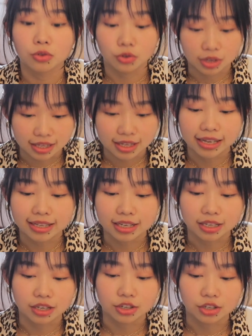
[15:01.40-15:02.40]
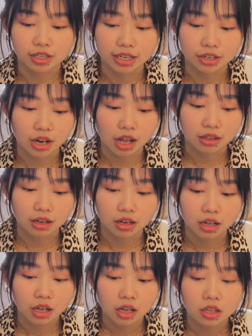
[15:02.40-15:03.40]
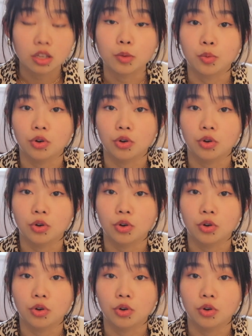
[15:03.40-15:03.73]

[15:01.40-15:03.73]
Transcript: 存在在这个世界上的。你